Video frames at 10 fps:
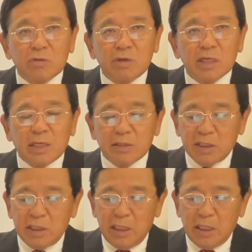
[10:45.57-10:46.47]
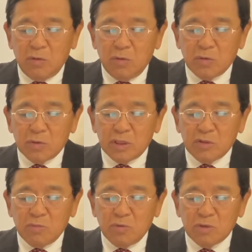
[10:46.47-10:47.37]
これは学生の事
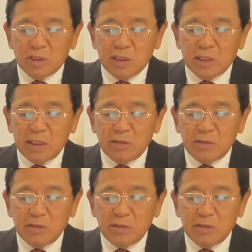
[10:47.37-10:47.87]
故防止に対